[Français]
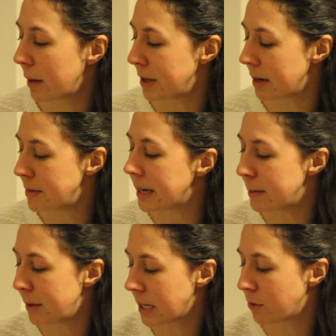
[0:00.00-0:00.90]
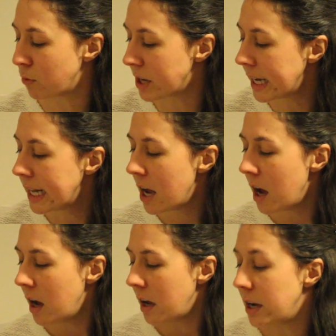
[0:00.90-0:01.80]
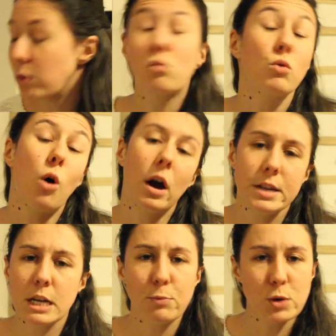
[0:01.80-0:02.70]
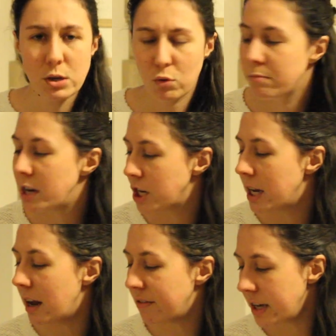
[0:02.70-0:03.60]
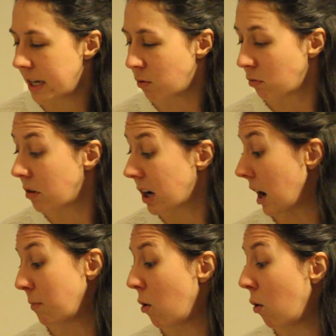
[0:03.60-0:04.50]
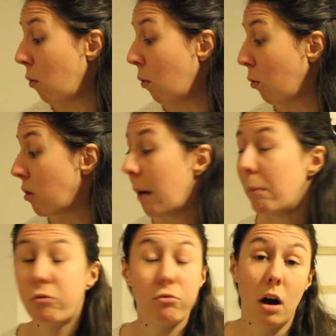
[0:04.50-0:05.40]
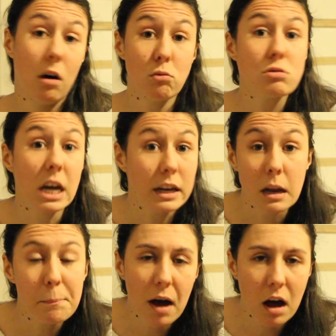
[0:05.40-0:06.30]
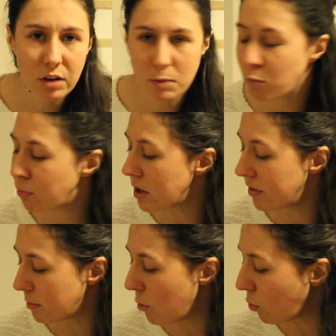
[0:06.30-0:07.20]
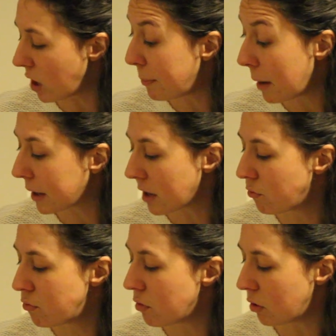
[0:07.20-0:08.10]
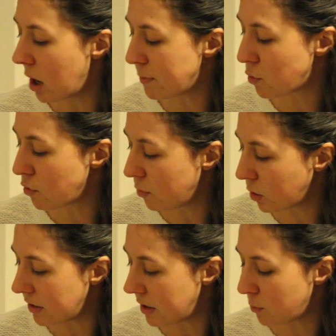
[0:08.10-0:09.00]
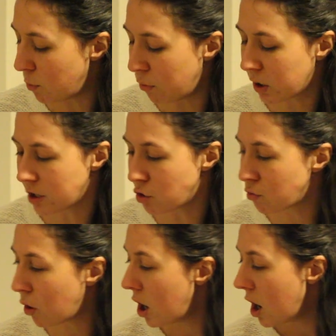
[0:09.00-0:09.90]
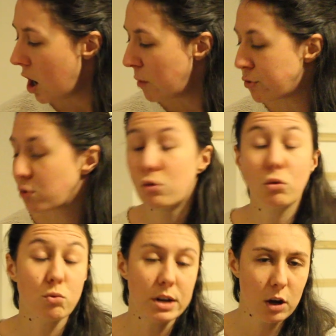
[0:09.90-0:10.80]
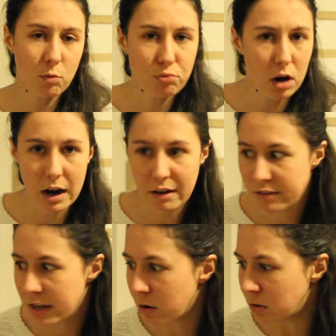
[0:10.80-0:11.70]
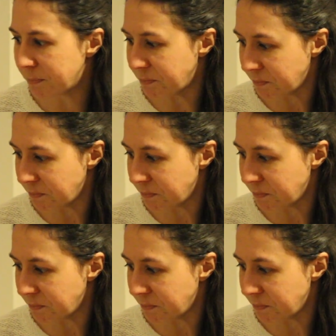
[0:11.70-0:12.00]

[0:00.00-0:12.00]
Airbnb à des particuliers et donc on aura une disposition, une machine à laver. Donc clairement, on enfin, on s'inquiète pas vraiment pour les vêtements. On n'a pas prévu euh, absolument des vêtements pour 15 jours, puisque dans tous les cas, on pourra laver euh,